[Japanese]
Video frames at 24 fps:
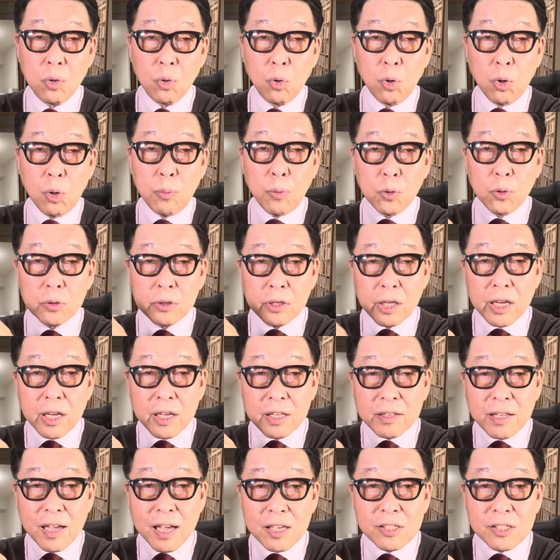ほぼ
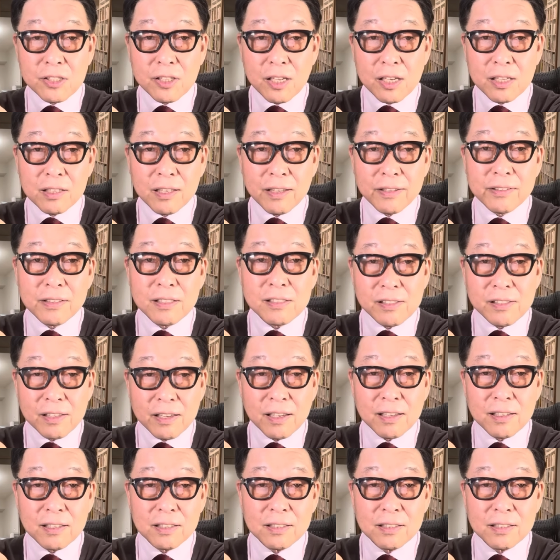停滞していたんですね。